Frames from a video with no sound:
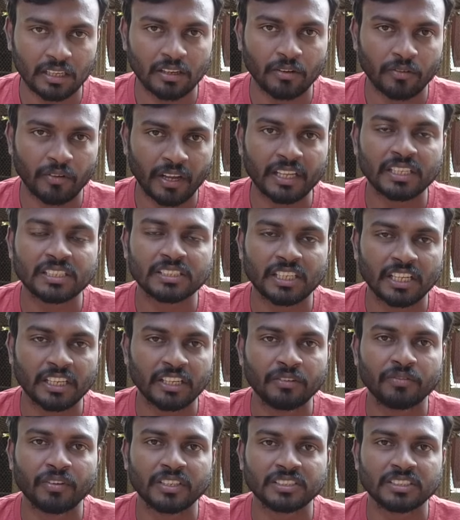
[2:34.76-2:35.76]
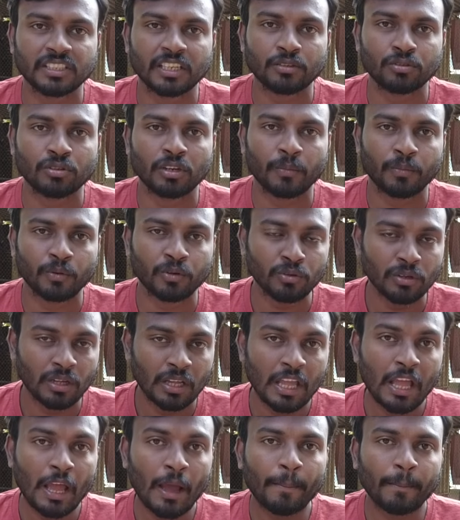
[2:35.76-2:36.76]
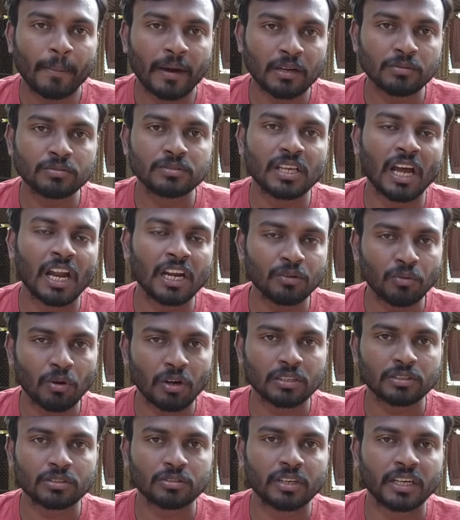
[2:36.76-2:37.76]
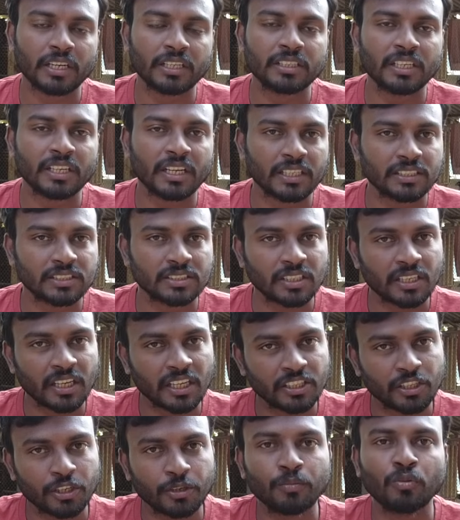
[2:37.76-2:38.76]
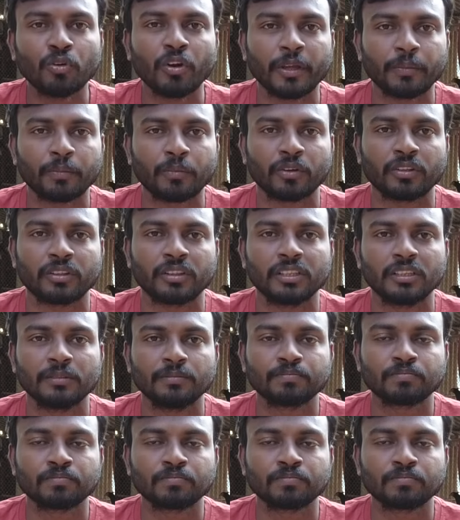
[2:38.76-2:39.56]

వైరస్ కానీ ఇన్ఫెక్షన్ కానీ ఉన్నప్పుడు మనం సాల్ట్ వాటర్తో కడిగితే ఖచ్చితంగా అది రిమూవ్ అయిపోయింది